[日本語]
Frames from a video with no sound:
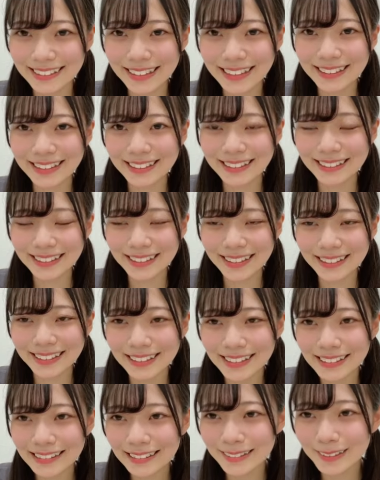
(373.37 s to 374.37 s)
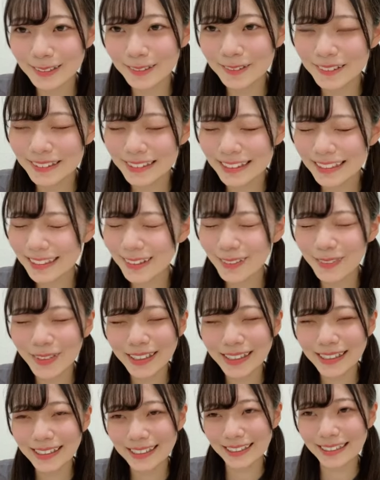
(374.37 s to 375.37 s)
対なくなってると思ってや
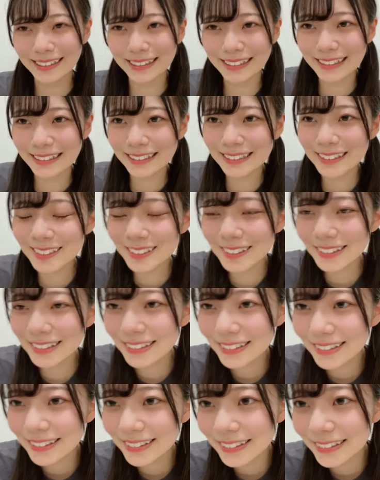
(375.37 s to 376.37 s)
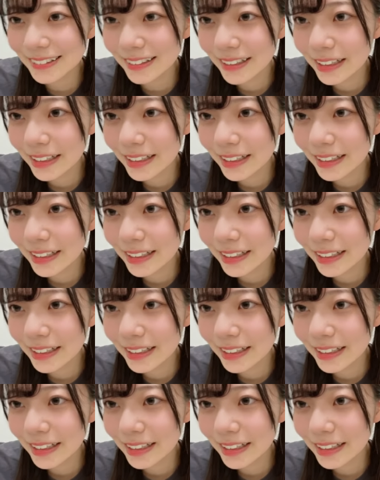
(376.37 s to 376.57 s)
ばい緊張する